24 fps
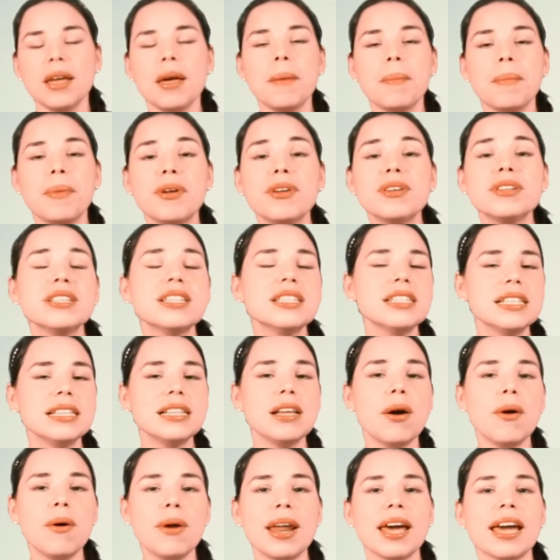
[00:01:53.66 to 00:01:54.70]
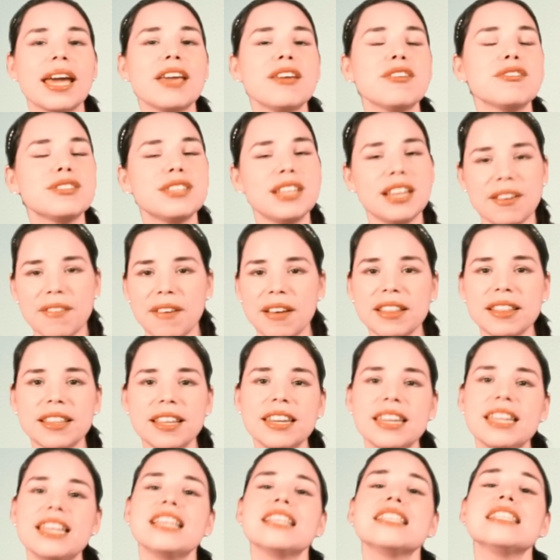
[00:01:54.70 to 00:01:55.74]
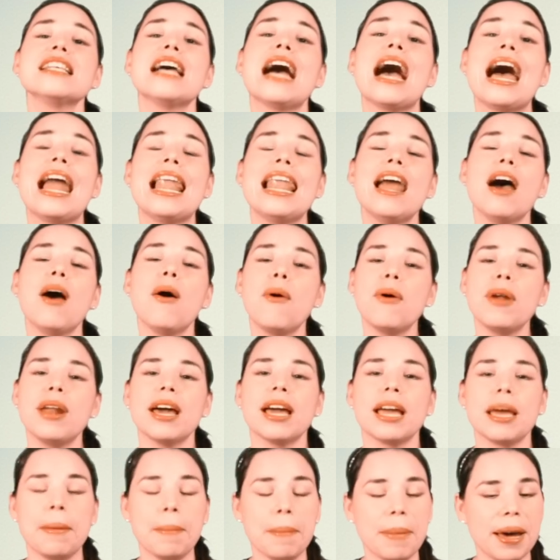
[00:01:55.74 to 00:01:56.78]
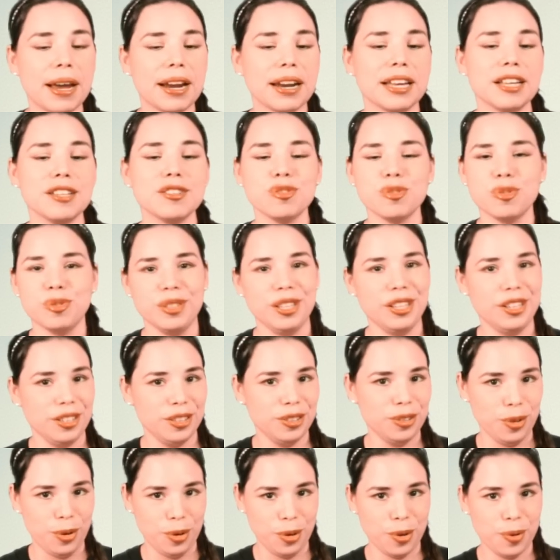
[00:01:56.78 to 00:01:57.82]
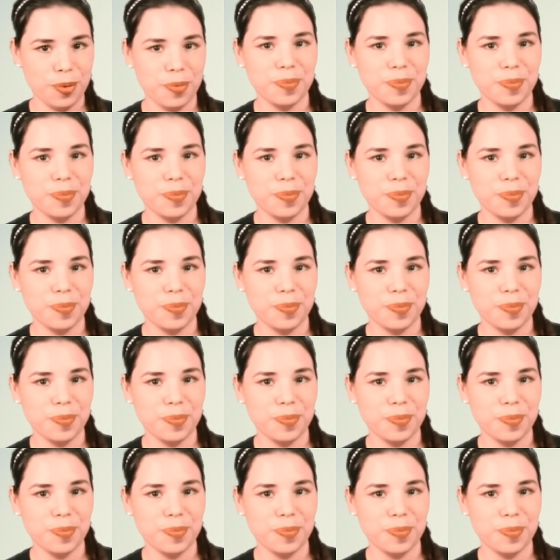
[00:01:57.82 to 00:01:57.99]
Pero esa es la hora que ellos se levantan y es a la hora que marcan su territorio.